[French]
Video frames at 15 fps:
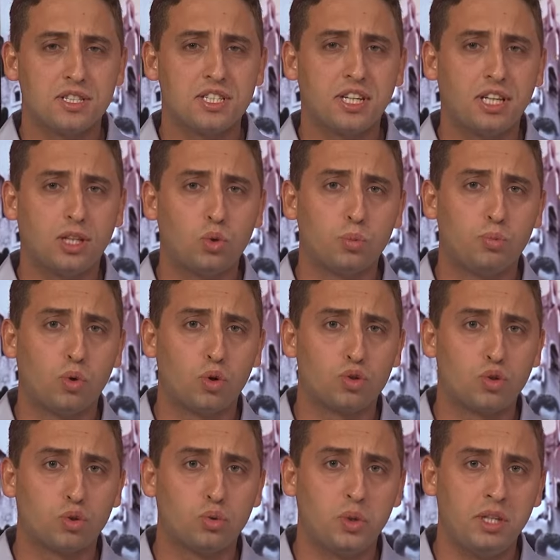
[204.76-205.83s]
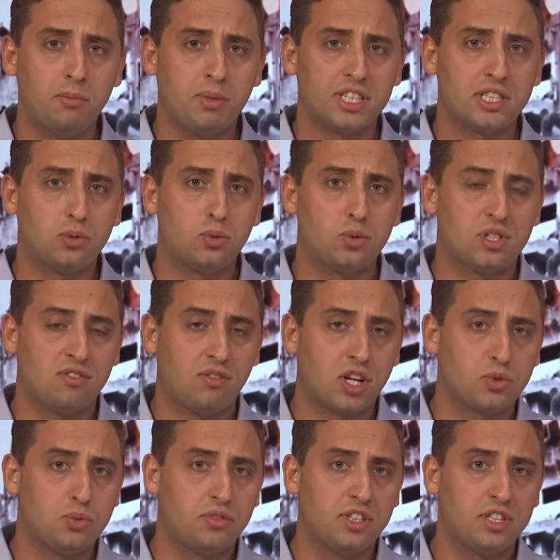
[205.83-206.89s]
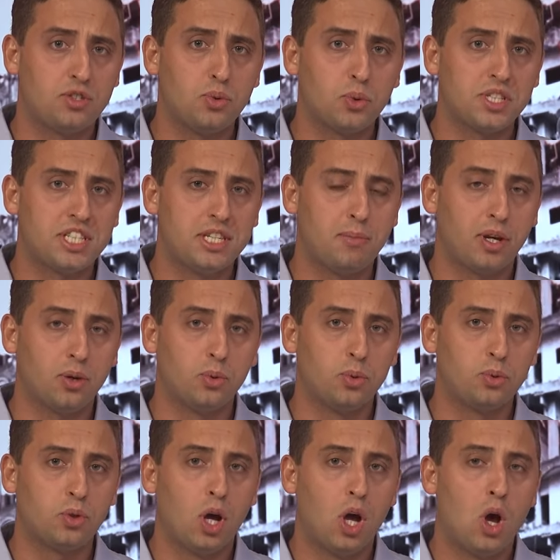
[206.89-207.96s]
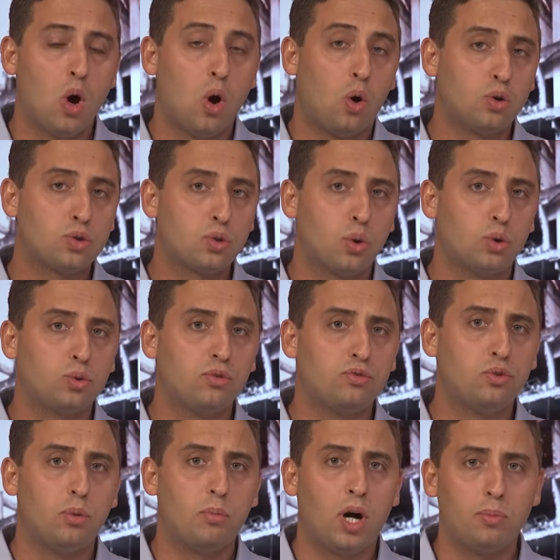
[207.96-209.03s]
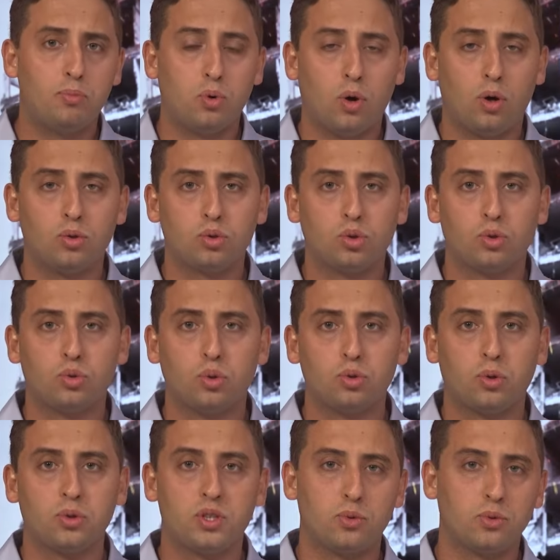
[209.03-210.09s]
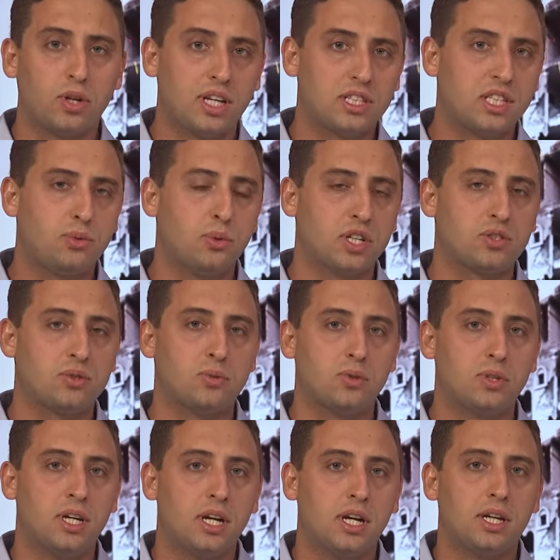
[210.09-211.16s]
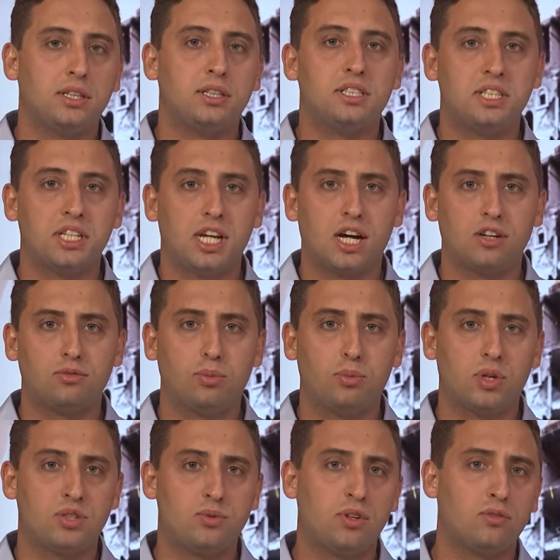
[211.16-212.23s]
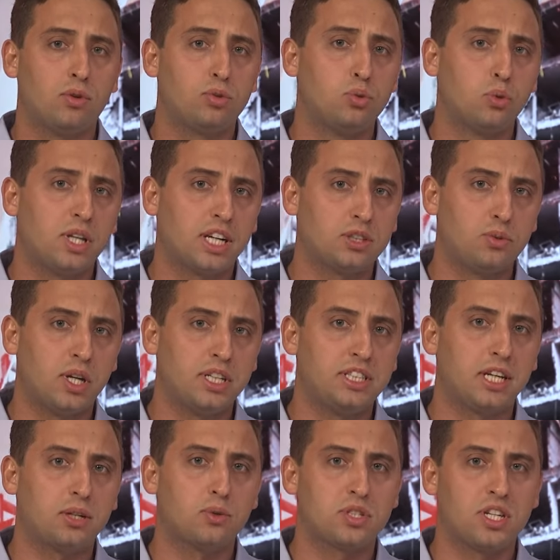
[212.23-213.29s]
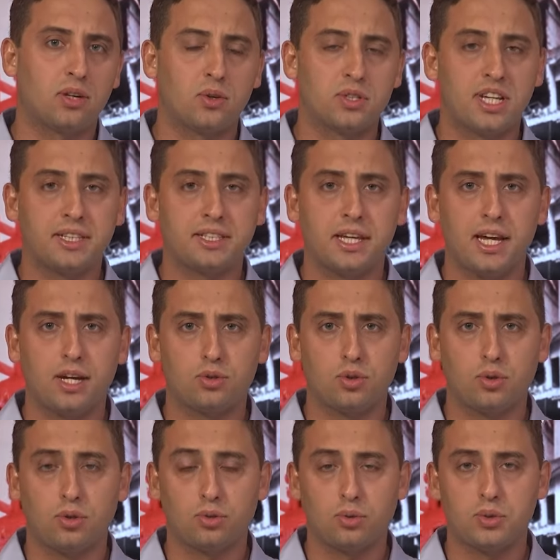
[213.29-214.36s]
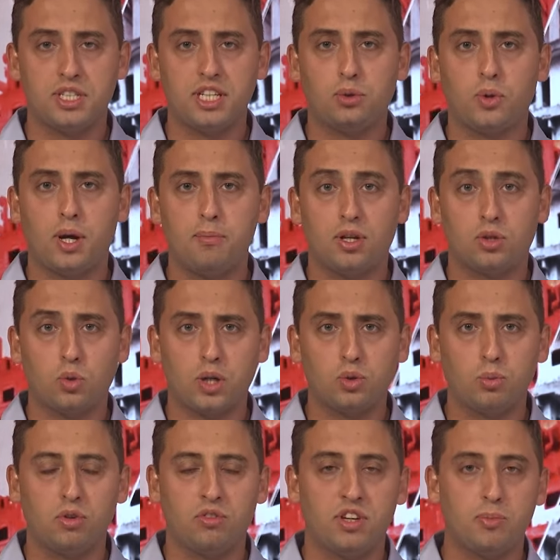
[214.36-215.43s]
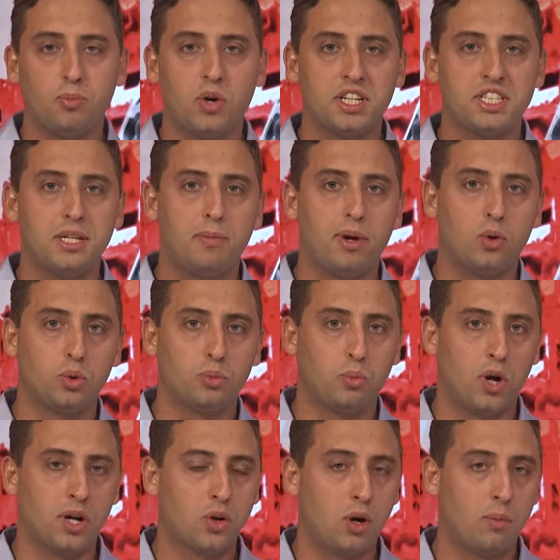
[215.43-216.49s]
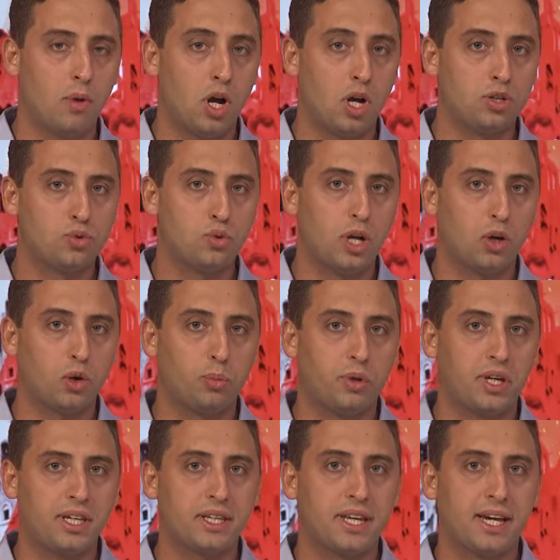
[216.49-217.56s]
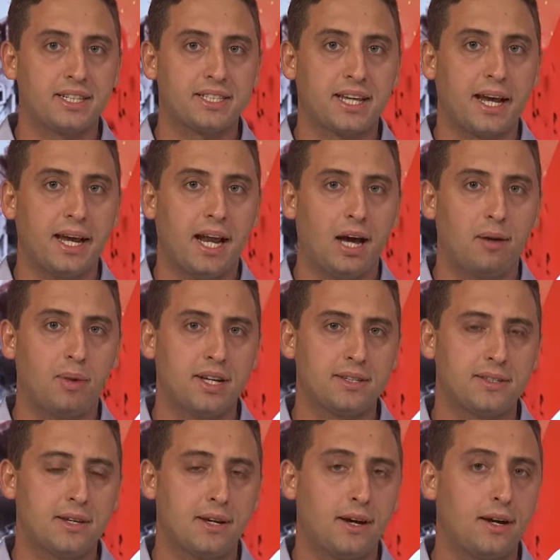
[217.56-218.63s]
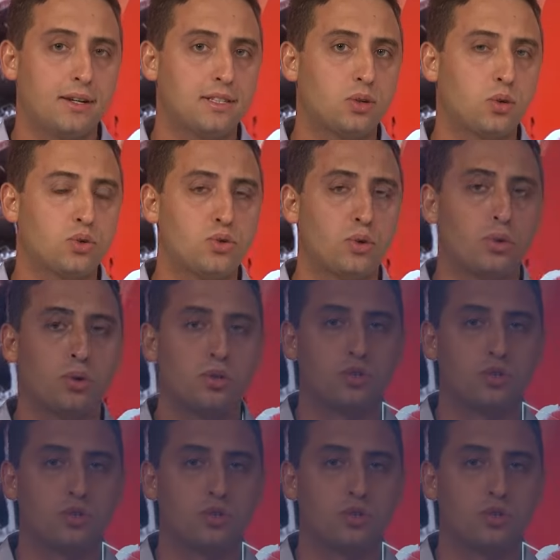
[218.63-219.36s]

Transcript: C'était tout pour aujourd'hui, merci de nous avoir suivis sur Ici Beyrouth. On se retrouve demain pour un autre tour d'horizon de la situation. D'ici là, vous pouvez suivre toute l'actualité concernant cette guerre sur notre site web www.icibeyrouth.com, sous la rubrique Guerre Israël-Hamas ainsi que sur nos